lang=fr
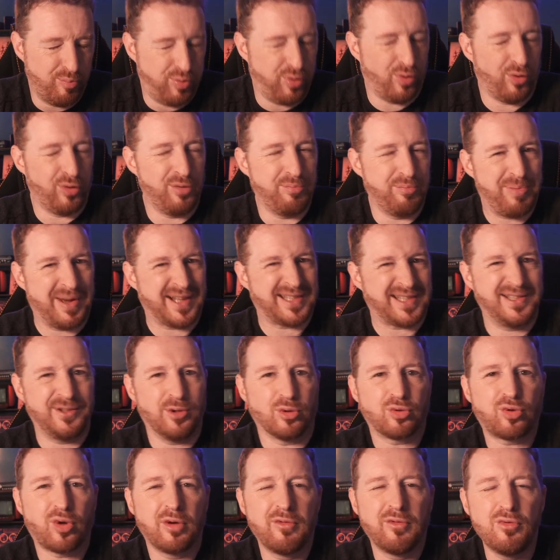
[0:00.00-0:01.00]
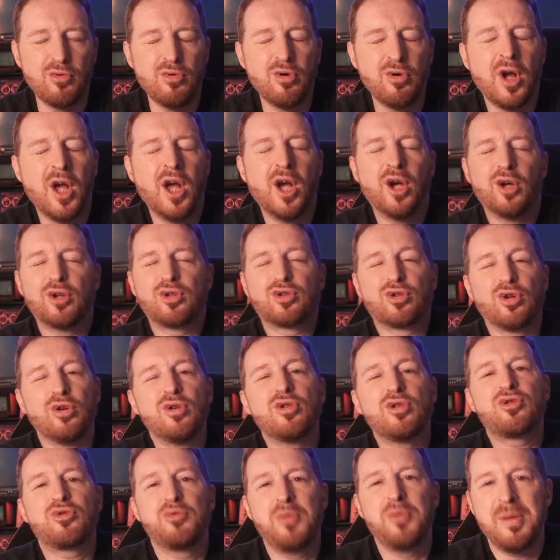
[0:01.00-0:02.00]
pour une partie d'entre vous, je ne
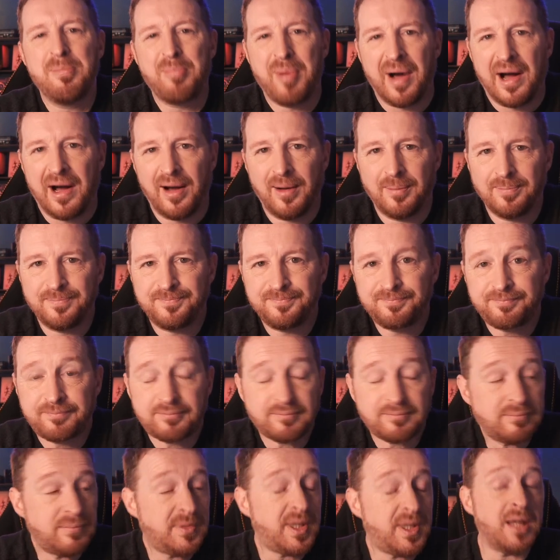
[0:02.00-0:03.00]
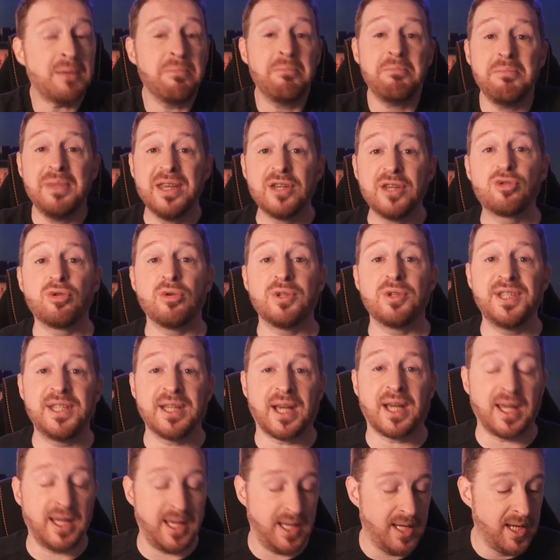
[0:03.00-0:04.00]
le suis pas. Mais je
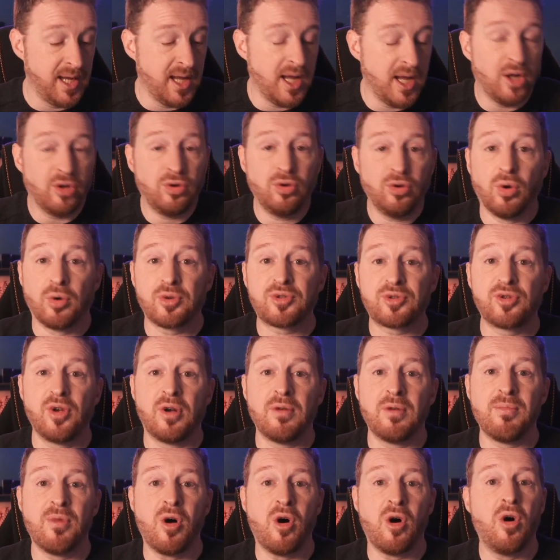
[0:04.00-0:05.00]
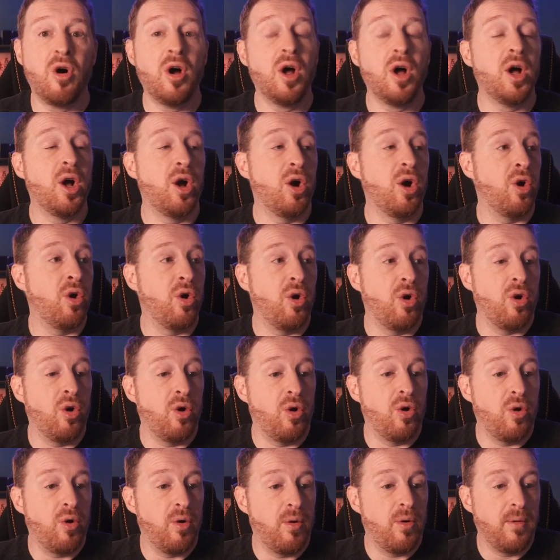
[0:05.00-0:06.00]
dirais non seulement
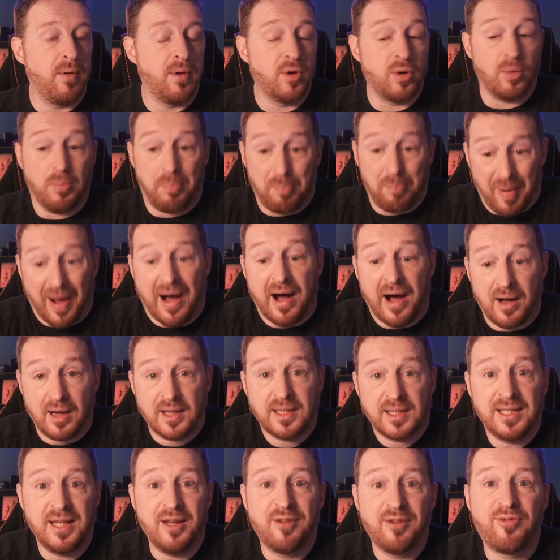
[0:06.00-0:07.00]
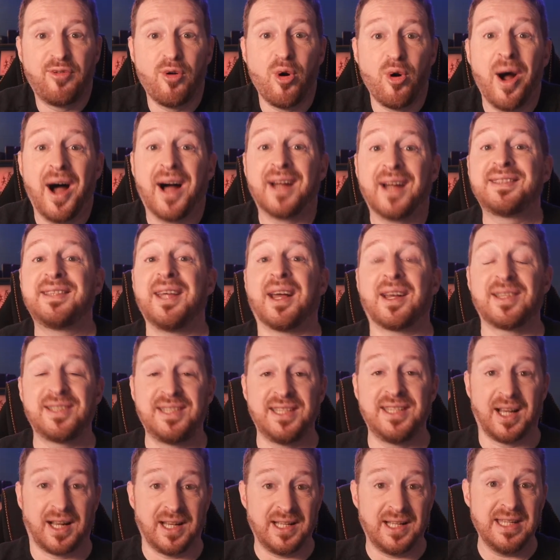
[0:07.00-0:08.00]
euh, pas qu'il faut
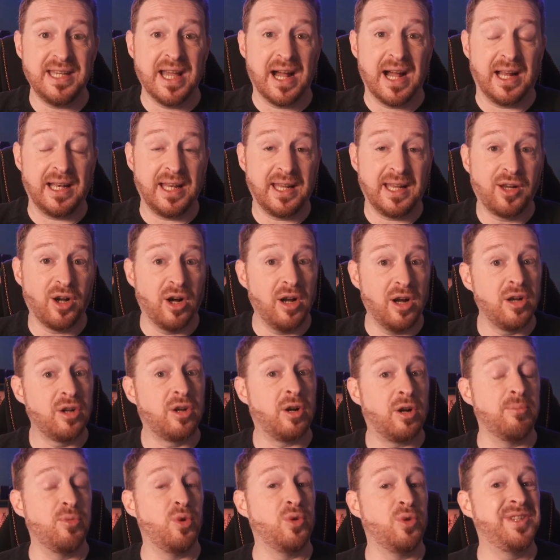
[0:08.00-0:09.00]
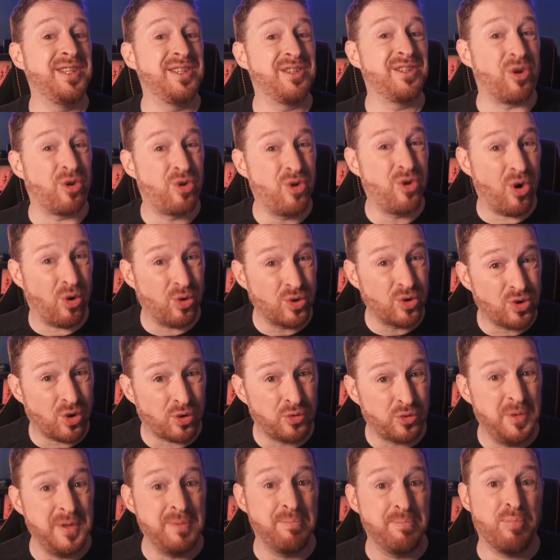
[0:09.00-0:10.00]
interdire l'IA à l'école, comme le disent encore
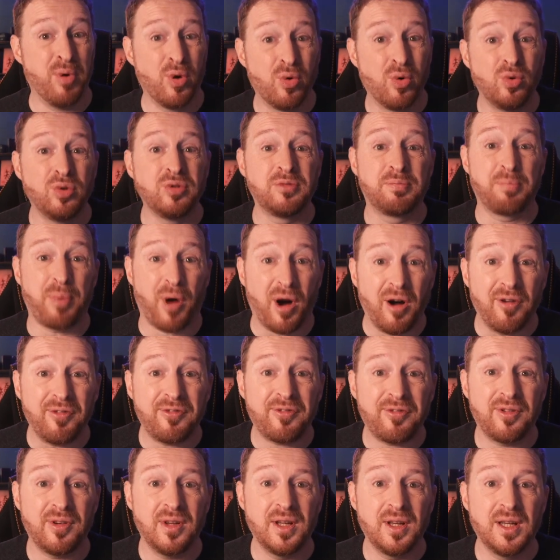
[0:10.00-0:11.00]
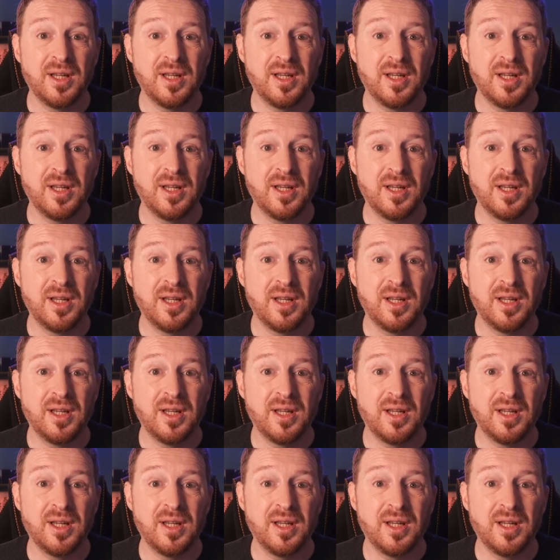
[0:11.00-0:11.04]
aujourd'hui beaucoup de profs,